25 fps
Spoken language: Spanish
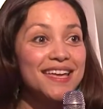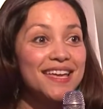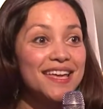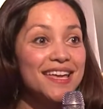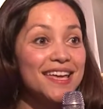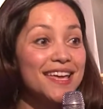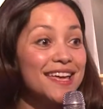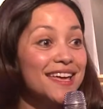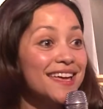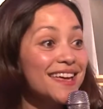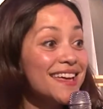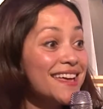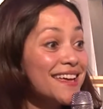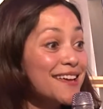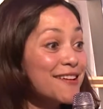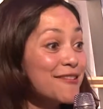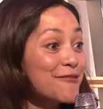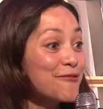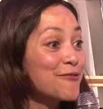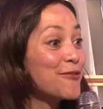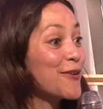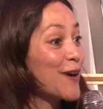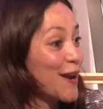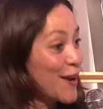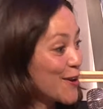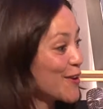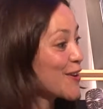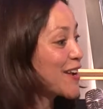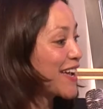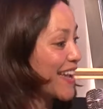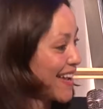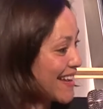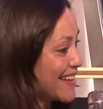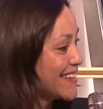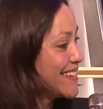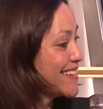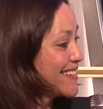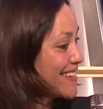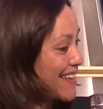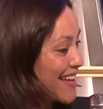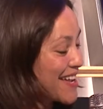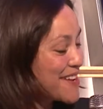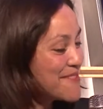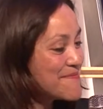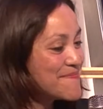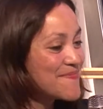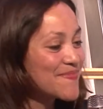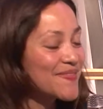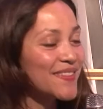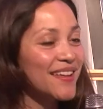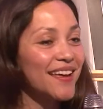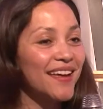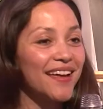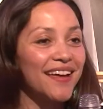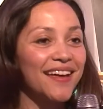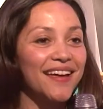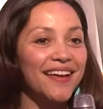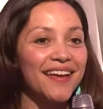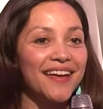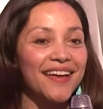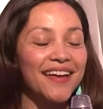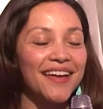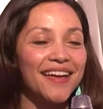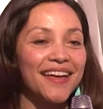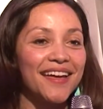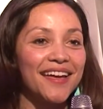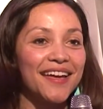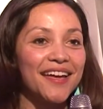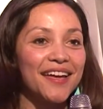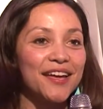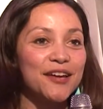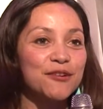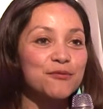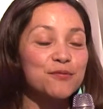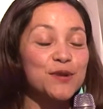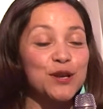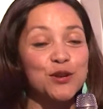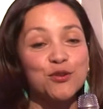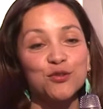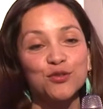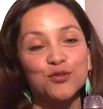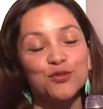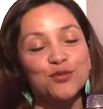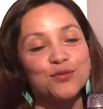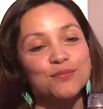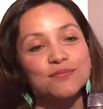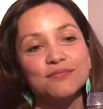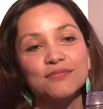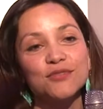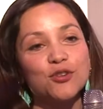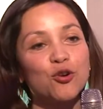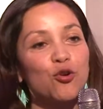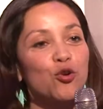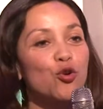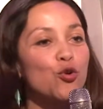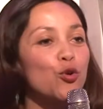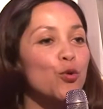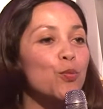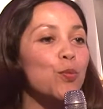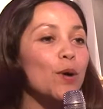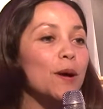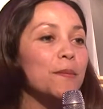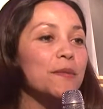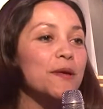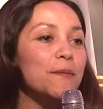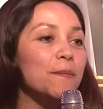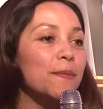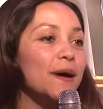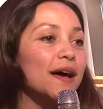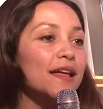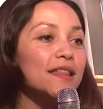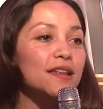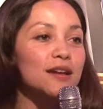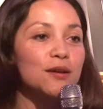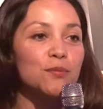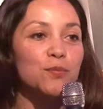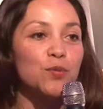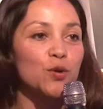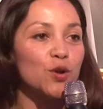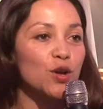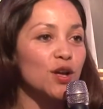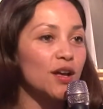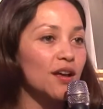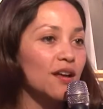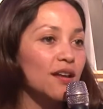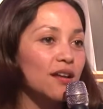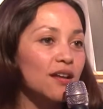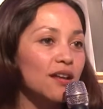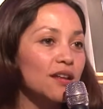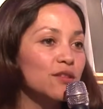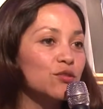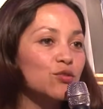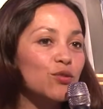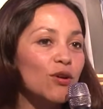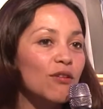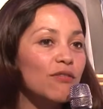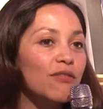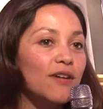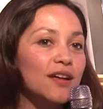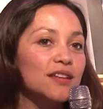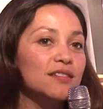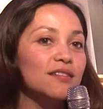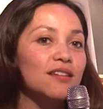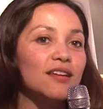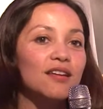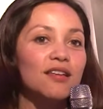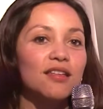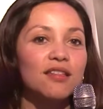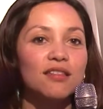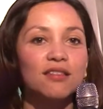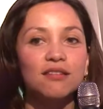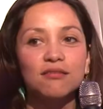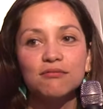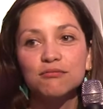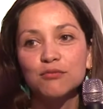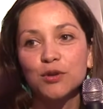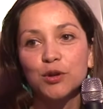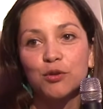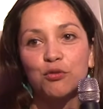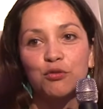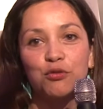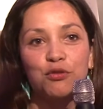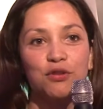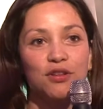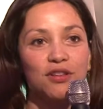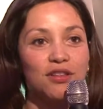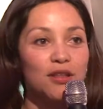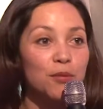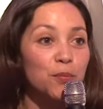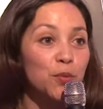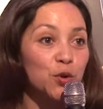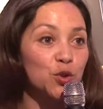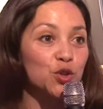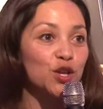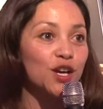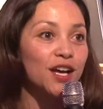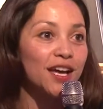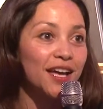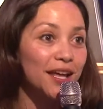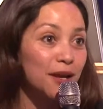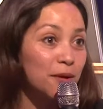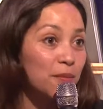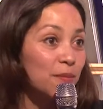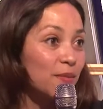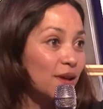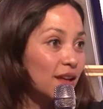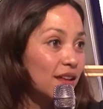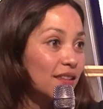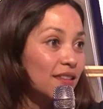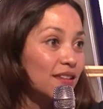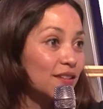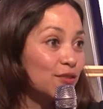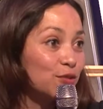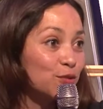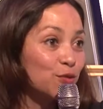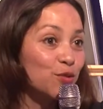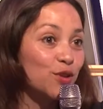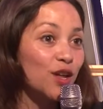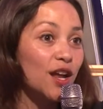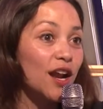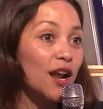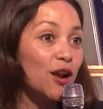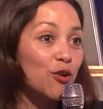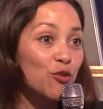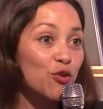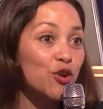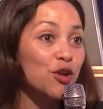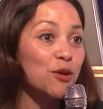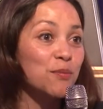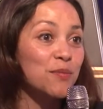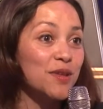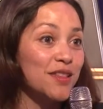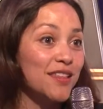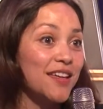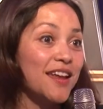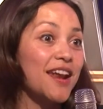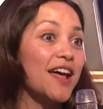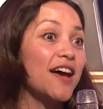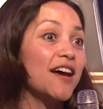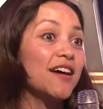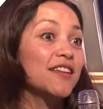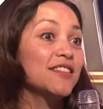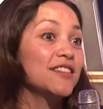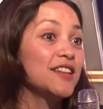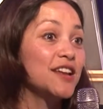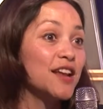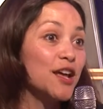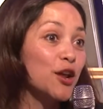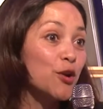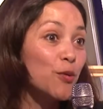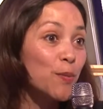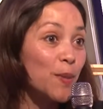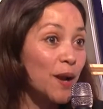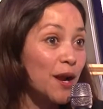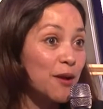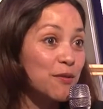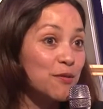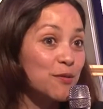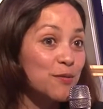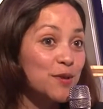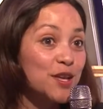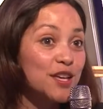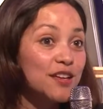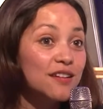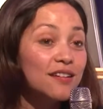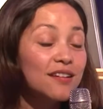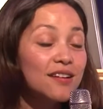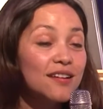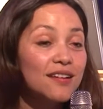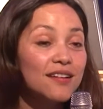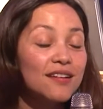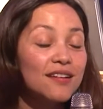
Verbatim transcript: Y fue lo que hice. Eh, bueno, no culpo a mi padre porque él en su afán de, bueno, de, protegerme, de estudiar algo que me diera dinero para vivir,